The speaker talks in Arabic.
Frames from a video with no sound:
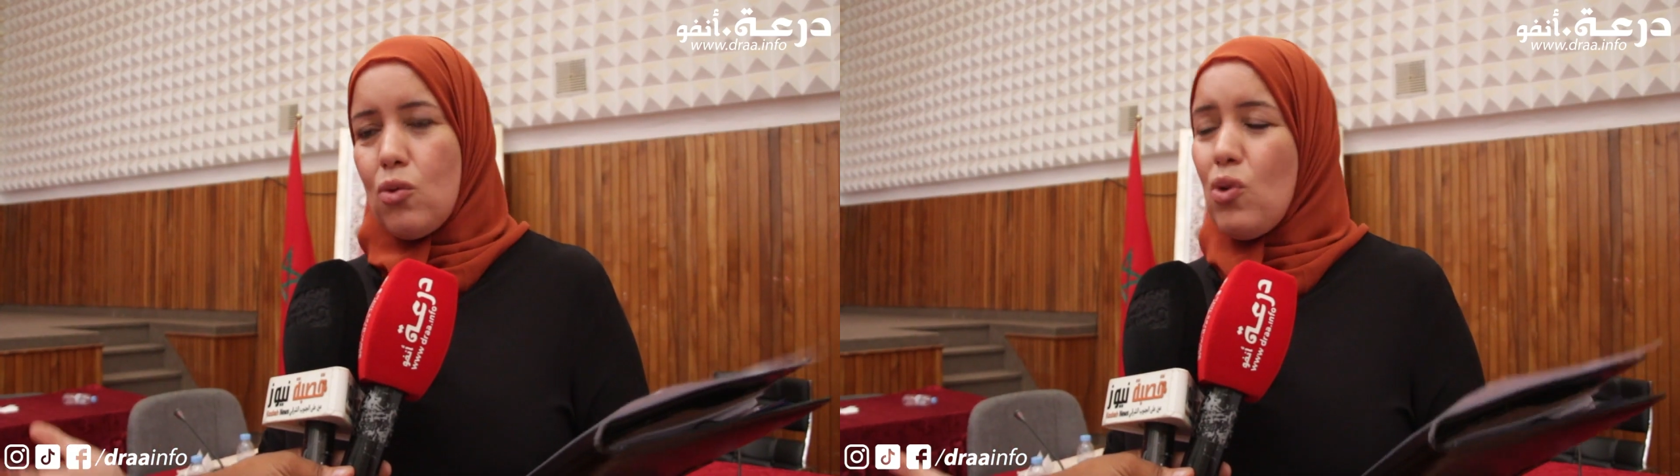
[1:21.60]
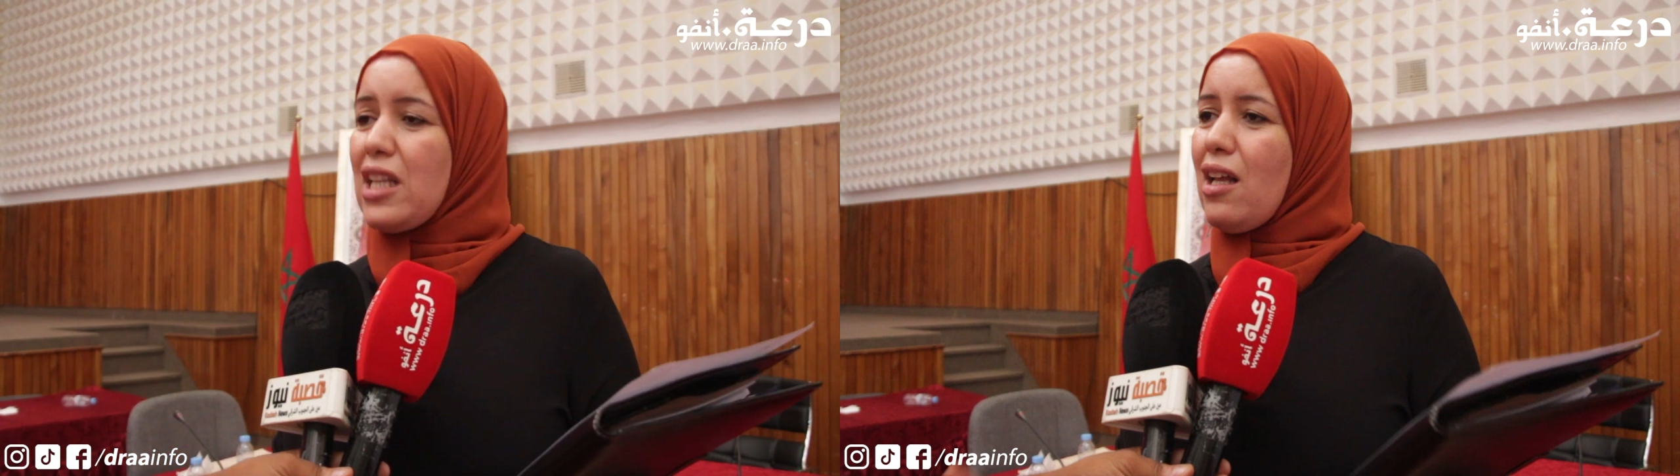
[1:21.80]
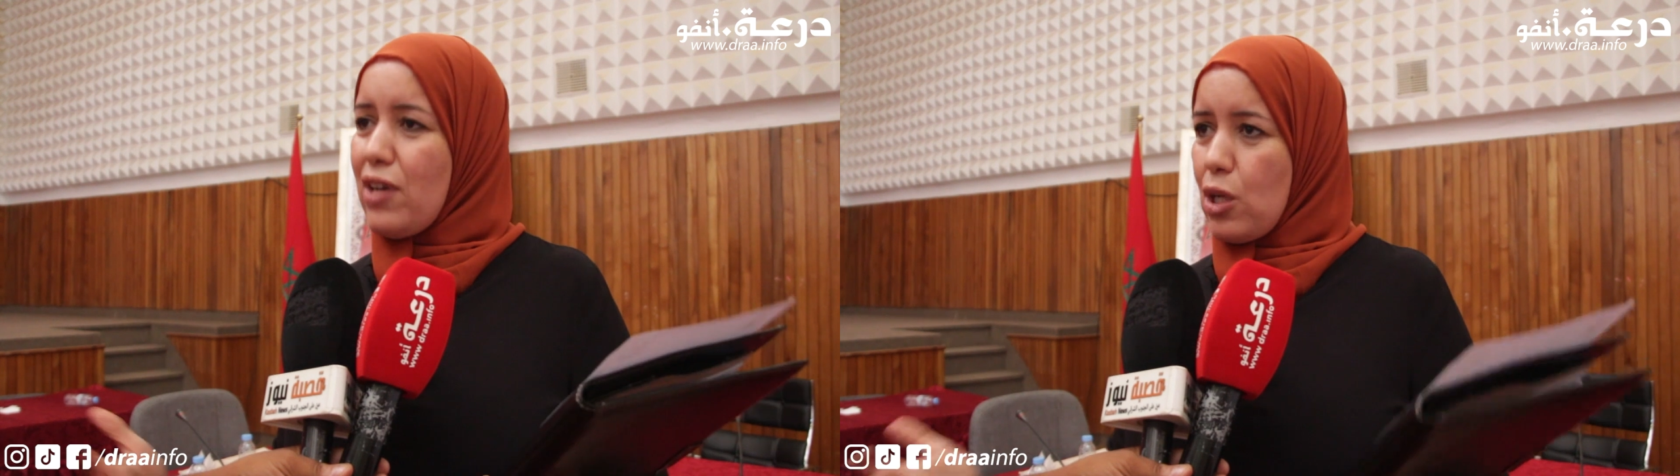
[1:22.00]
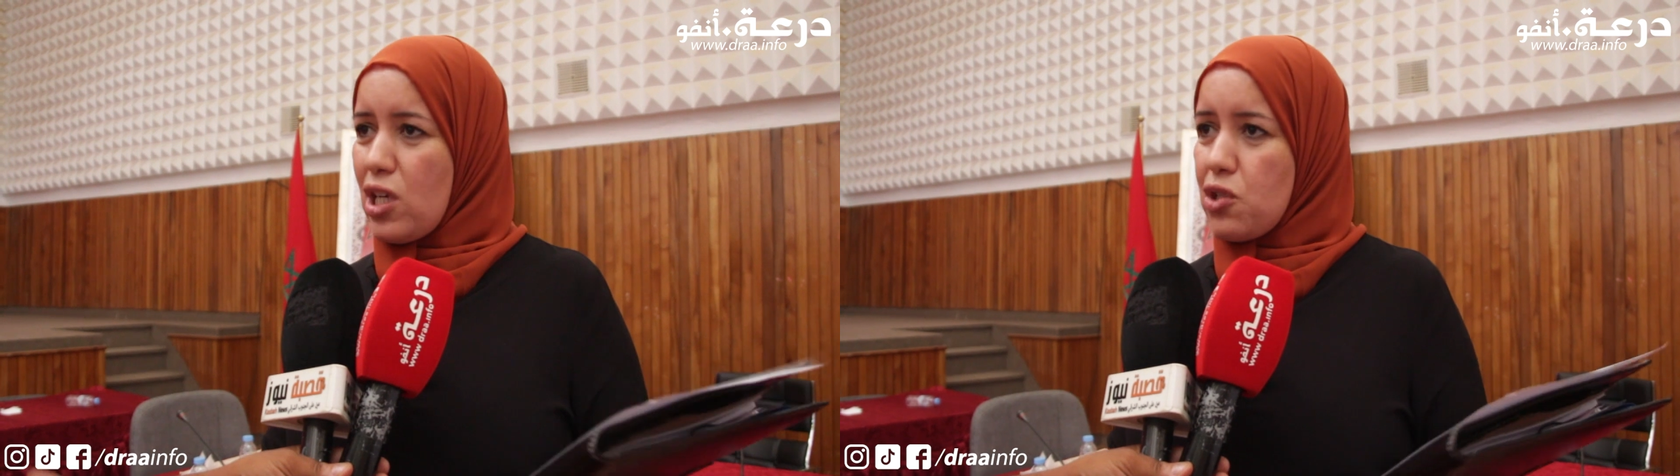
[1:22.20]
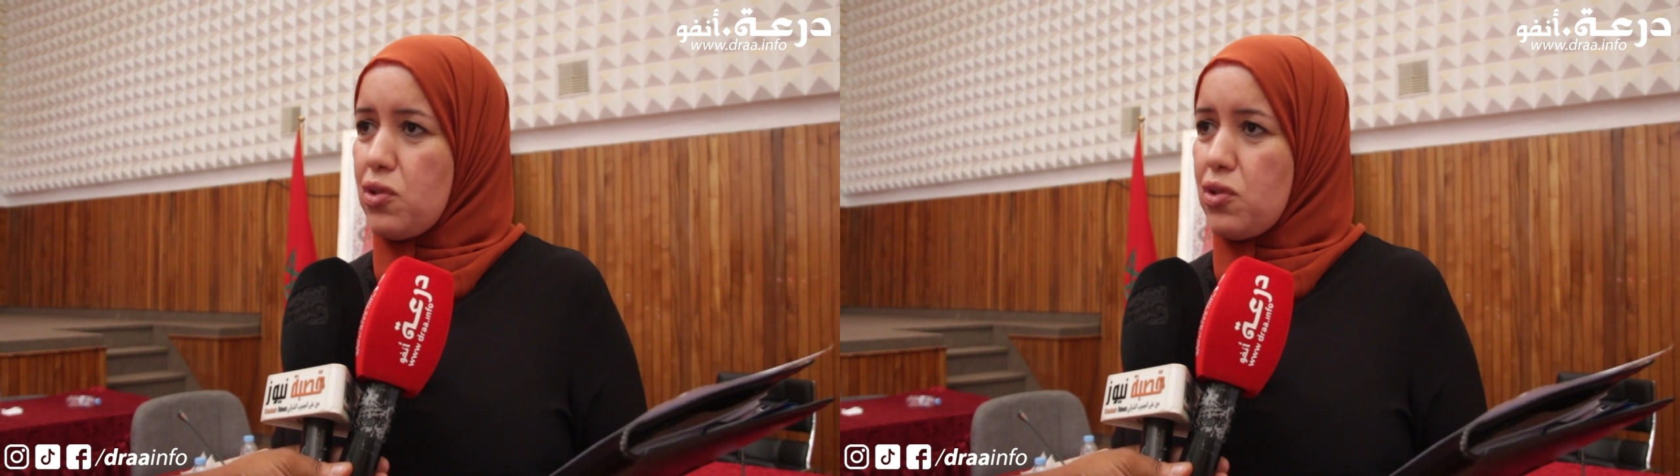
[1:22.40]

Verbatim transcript: واحد لا فالور